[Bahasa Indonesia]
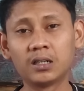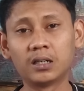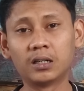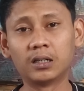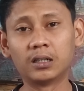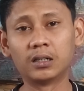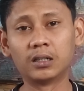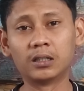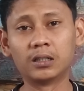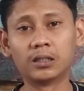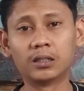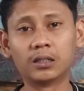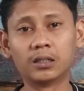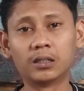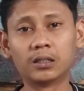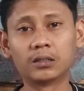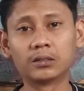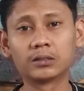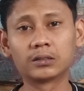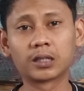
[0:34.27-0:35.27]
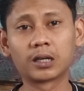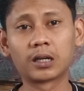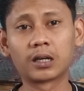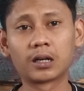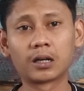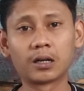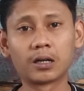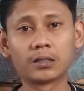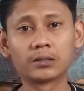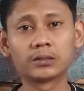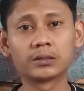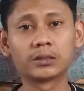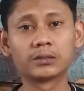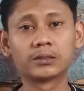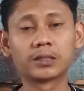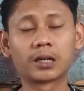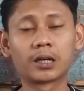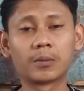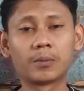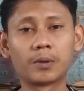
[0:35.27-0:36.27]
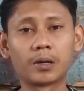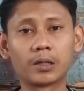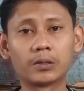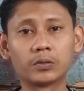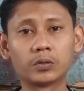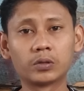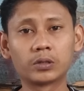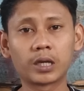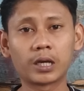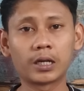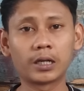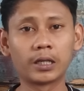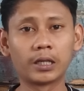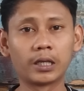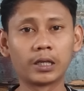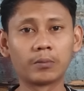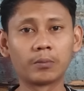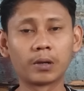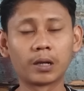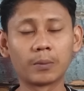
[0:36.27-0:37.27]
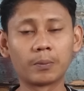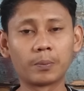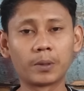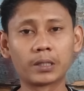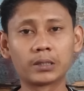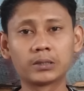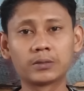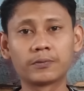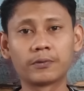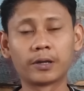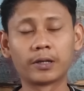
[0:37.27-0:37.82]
eh, sekarang secara mengejutkan ingin melepas